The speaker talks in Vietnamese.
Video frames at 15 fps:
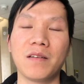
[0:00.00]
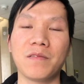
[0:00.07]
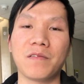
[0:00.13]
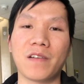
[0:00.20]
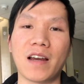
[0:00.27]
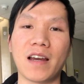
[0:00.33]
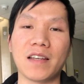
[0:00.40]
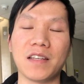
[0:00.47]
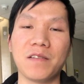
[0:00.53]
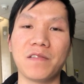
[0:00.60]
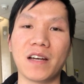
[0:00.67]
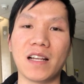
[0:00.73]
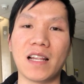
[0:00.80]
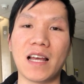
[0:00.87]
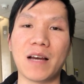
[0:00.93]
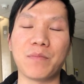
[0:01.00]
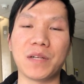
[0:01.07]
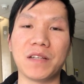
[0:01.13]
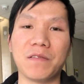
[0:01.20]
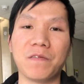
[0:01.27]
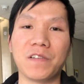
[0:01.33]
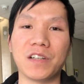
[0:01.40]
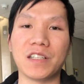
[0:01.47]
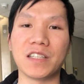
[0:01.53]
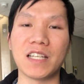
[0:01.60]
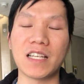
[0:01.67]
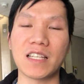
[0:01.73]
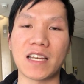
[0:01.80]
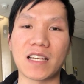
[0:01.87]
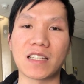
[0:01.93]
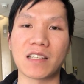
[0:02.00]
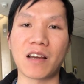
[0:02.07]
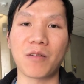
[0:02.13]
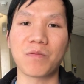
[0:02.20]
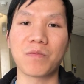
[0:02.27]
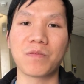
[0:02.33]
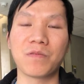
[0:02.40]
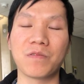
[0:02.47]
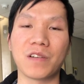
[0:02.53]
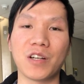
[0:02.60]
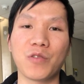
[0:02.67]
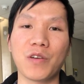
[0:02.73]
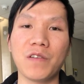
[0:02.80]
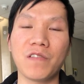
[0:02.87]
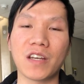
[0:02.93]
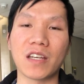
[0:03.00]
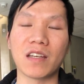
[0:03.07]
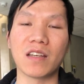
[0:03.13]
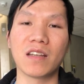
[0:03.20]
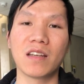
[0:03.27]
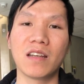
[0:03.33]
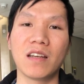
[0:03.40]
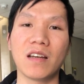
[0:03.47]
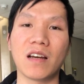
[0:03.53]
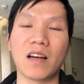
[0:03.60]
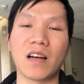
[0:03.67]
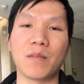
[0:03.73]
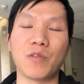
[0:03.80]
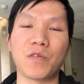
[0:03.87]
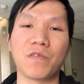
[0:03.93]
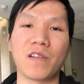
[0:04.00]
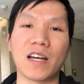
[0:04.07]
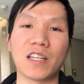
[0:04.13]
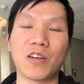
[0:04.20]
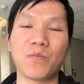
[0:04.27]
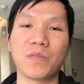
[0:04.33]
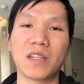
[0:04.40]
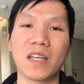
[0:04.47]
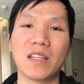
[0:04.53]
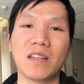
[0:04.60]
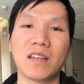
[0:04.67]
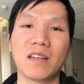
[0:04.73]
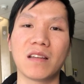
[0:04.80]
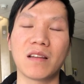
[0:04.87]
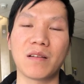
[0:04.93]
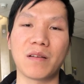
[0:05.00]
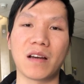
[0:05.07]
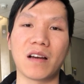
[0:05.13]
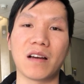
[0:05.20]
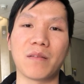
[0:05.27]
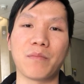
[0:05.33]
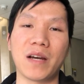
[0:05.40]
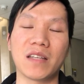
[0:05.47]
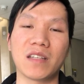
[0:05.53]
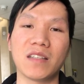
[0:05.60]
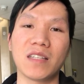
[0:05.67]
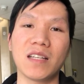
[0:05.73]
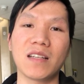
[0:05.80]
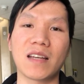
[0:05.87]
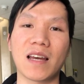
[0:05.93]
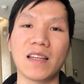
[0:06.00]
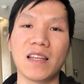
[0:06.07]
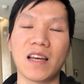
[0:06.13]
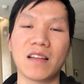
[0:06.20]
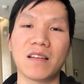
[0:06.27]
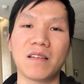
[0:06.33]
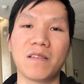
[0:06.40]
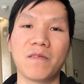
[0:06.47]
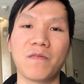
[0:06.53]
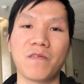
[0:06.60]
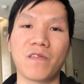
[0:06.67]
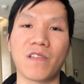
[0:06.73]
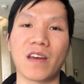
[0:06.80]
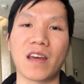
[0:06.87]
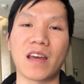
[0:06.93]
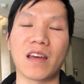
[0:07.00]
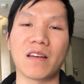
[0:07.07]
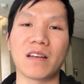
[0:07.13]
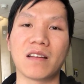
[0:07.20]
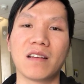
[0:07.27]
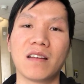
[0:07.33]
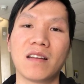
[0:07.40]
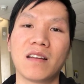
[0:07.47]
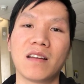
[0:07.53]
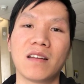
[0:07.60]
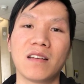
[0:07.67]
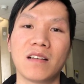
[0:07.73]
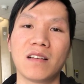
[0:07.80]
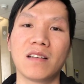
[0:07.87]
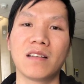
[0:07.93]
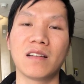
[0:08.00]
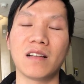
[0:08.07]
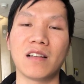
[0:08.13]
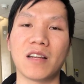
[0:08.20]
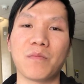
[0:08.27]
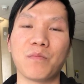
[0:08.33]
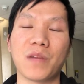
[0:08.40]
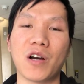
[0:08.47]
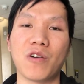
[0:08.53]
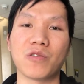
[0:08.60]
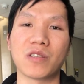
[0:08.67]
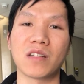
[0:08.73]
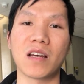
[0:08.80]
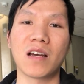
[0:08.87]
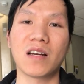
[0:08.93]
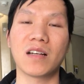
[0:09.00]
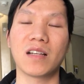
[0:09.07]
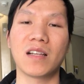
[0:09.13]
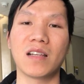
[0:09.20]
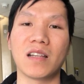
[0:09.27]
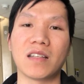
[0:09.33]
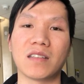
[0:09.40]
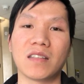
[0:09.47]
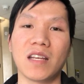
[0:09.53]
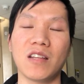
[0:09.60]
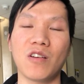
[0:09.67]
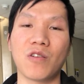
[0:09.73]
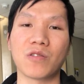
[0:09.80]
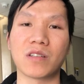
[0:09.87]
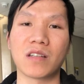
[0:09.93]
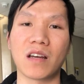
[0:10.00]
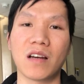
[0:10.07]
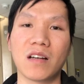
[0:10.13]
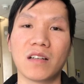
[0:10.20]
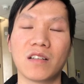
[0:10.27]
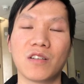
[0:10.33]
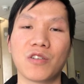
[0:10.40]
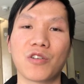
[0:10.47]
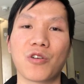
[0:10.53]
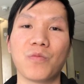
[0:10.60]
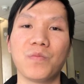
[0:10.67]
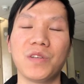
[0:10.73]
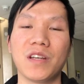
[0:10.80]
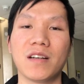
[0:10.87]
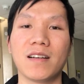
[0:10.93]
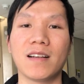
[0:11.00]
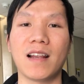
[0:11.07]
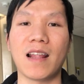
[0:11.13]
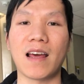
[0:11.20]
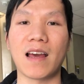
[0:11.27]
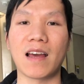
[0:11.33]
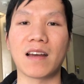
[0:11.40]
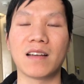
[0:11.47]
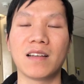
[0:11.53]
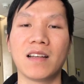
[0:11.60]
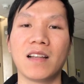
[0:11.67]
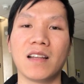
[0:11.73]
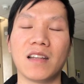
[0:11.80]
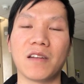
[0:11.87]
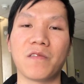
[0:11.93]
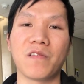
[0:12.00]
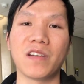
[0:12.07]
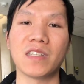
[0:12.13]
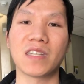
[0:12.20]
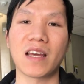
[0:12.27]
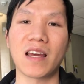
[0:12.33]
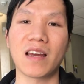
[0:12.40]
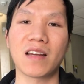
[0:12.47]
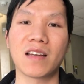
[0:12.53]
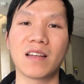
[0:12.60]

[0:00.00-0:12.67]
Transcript: Và như vậy là mình vừa chia sẻ xong với quý vị một vài thông tin mang tính chất cá nhân về lịch mở hồ sơ, lịch xét hồ sơ cũng như là lịch visa.